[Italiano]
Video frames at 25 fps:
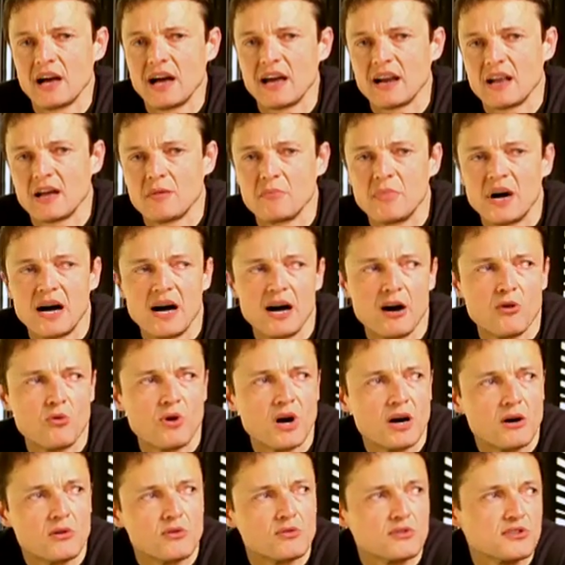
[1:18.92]
alla
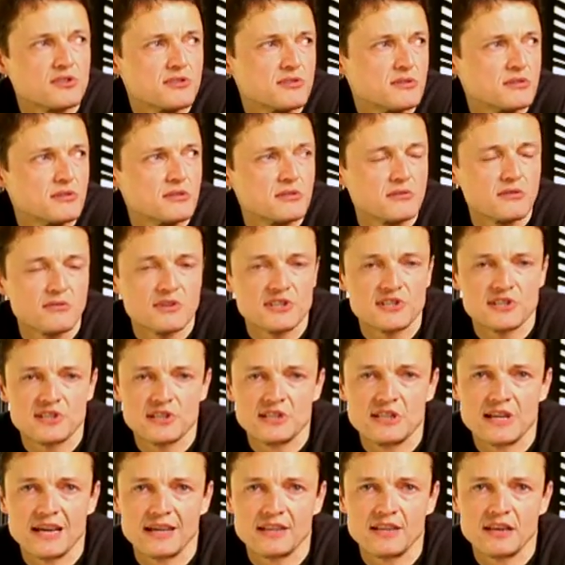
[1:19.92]
Bauhaus, questa
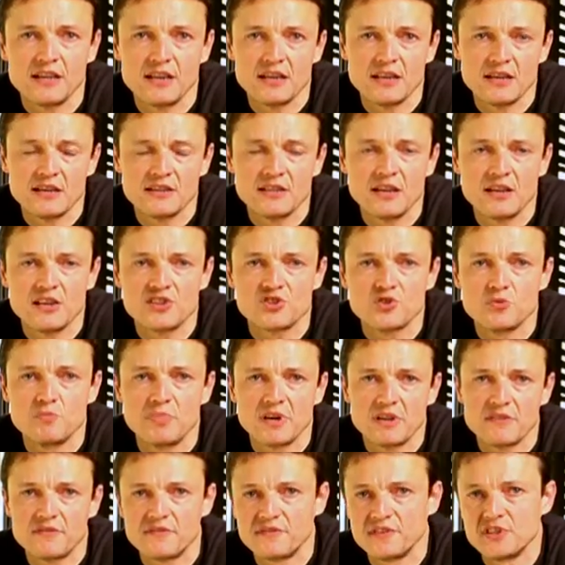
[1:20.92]
idea delle, delle
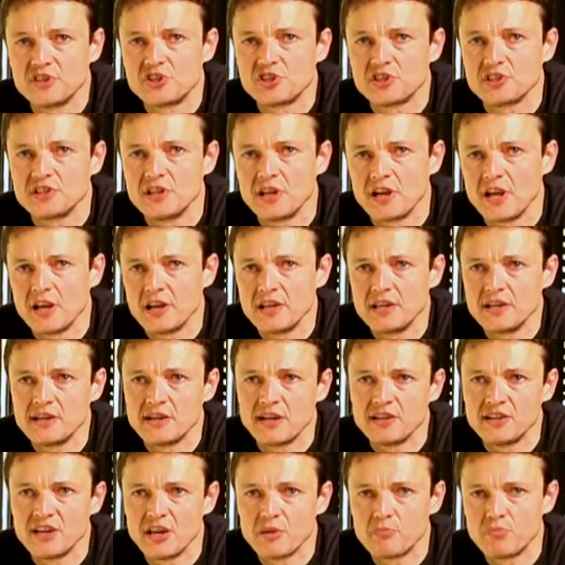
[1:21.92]
superfici, delle
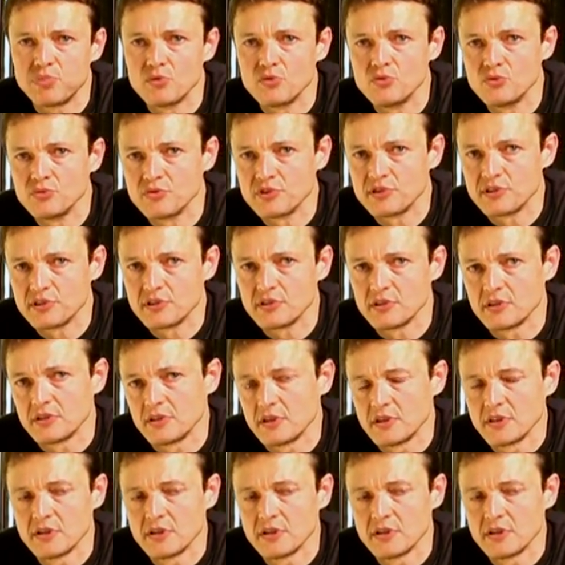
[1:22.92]
linee, dei punti